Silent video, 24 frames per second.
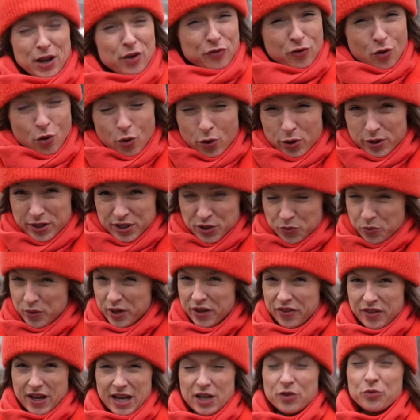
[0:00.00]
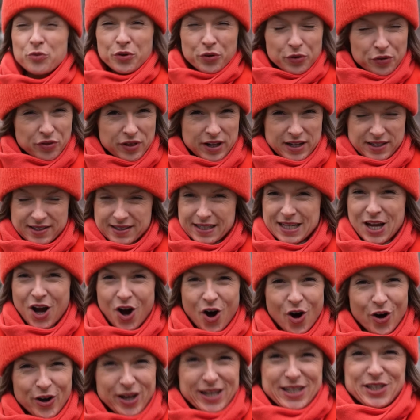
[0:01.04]
بلا رحمة دوما
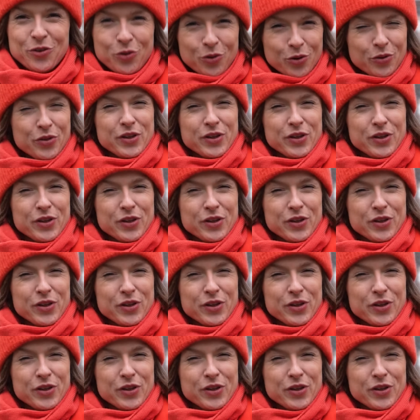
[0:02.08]
وفقا لأحد